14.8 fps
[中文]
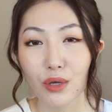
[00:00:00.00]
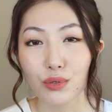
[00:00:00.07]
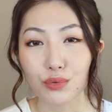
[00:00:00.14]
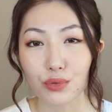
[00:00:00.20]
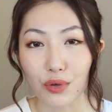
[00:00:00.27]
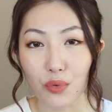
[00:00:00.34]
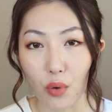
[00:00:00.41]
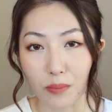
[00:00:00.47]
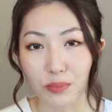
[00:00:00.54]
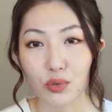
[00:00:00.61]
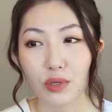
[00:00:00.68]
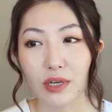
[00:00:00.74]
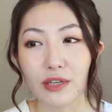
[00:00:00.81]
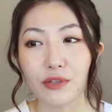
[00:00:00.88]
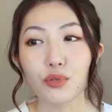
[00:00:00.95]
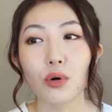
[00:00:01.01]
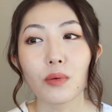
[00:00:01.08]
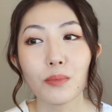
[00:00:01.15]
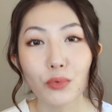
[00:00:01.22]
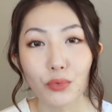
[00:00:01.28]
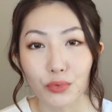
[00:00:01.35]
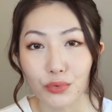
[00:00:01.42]
所以我们就可以
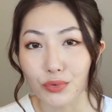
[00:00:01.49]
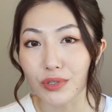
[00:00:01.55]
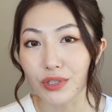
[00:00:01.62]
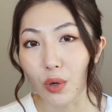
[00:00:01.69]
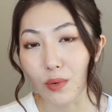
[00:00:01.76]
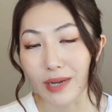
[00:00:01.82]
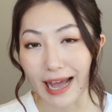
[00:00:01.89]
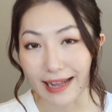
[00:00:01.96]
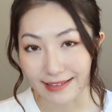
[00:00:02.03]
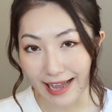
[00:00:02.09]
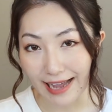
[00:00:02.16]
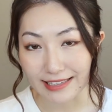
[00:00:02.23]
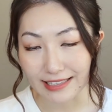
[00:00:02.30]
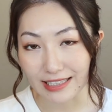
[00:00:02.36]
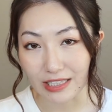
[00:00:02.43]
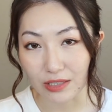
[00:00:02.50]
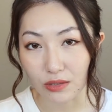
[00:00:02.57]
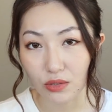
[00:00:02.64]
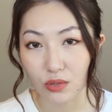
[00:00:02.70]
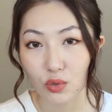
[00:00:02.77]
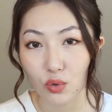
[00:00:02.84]
用沐浴油来代替，